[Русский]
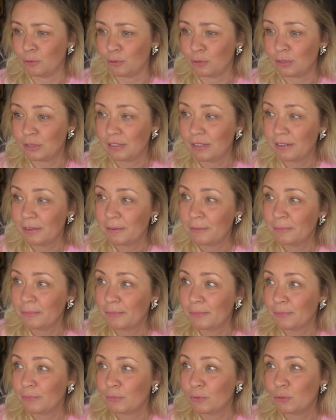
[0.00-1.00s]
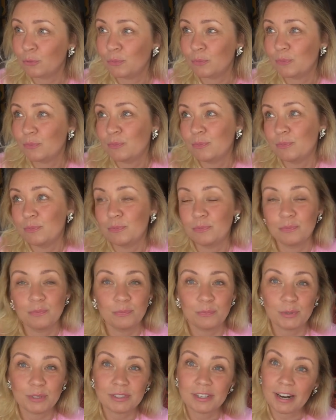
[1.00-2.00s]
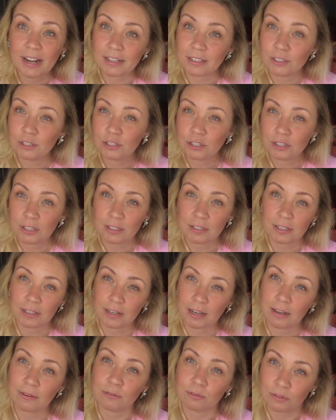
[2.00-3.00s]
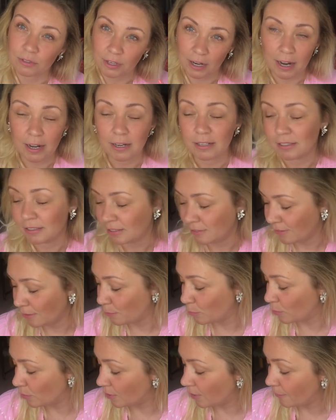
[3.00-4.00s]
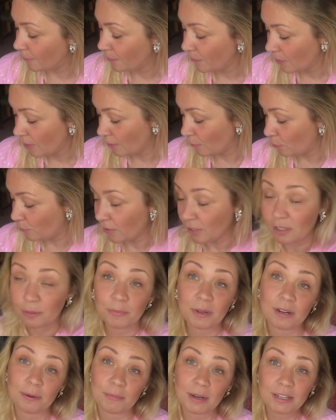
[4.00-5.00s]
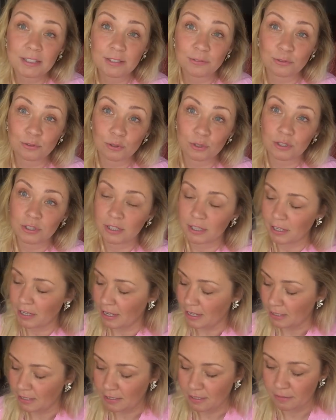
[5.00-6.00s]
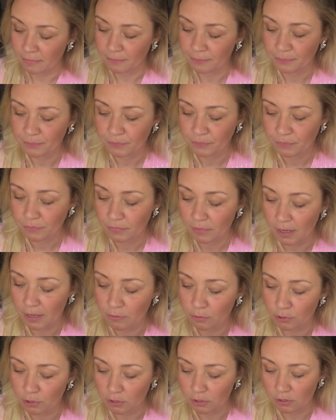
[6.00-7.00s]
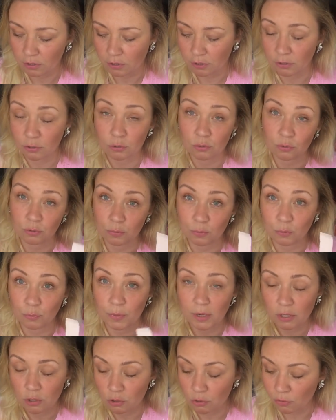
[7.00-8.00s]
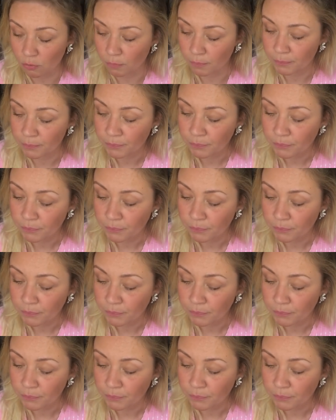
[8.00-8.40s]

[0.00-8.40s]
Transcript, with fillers: То есть ну, безграничная такая вот реально свобода. И вот в этом аромате все это есть. Я его сейчас нанесу на бумажку.